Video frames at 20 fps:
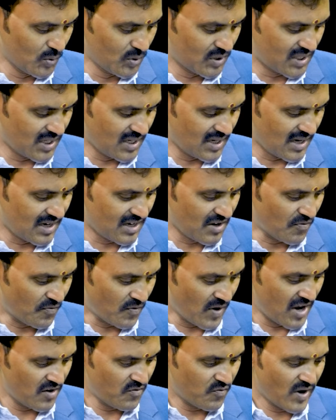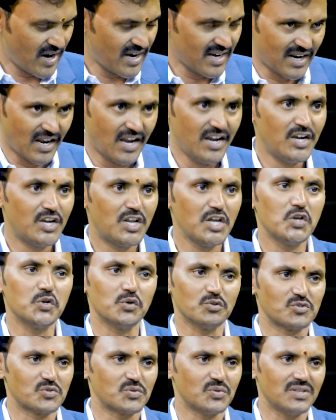టూ త్రీ అంటే ఫైవ్ ఫైవ్ నైన్టీన్
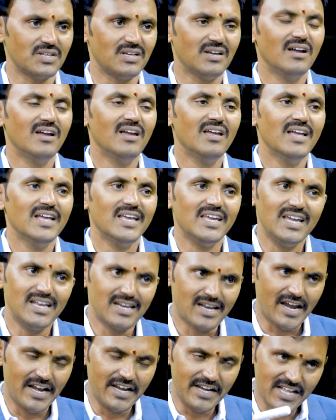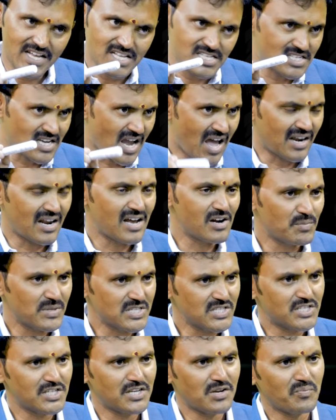వస్తుంది ఈ నైన్టీన్ చాలా
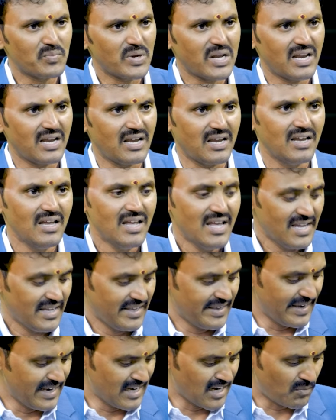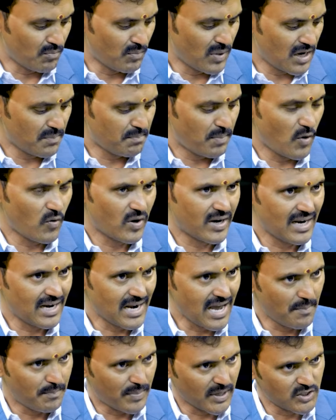మంచి నంబరే ఈ నంబర్ పవర్
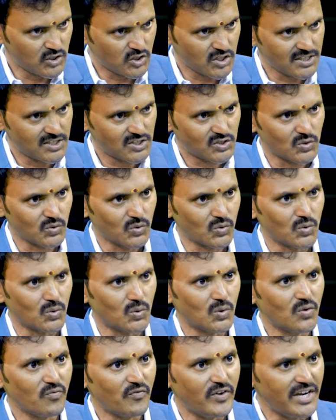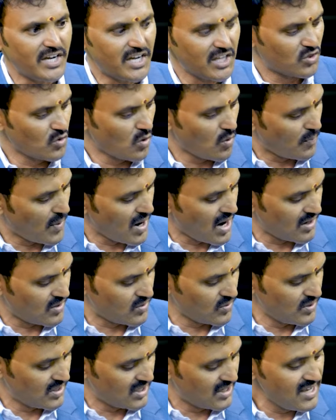ఎలా పనిచేస్తుందో వీటితో
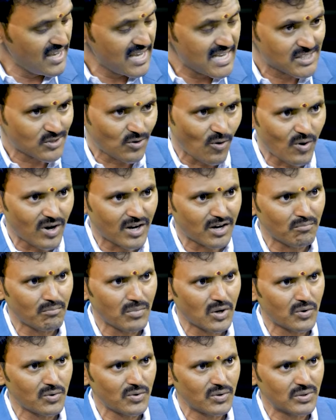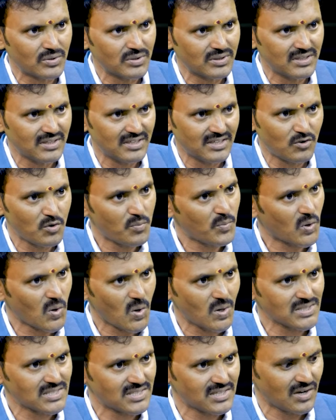పాటు టీఎస్కి ఒక నంబర్ ఉంటుంది
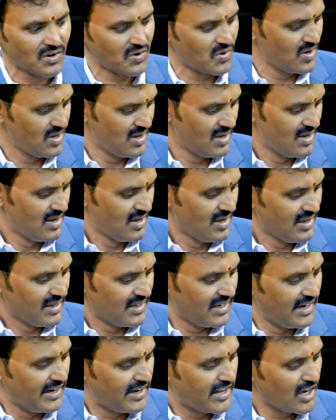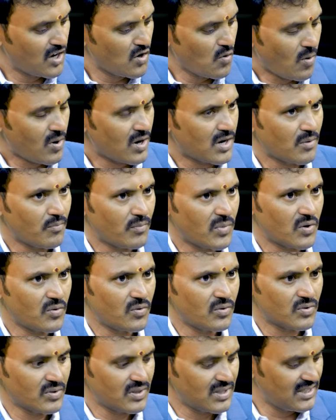న్యూమరాలజీలో ఈటీకి ఒక నంబర్
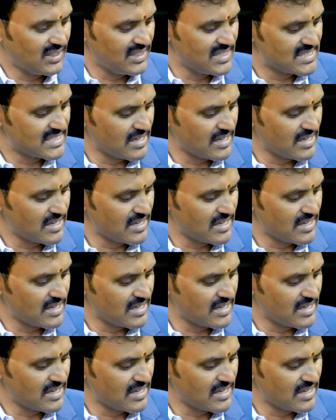ఉంటుంది ఈ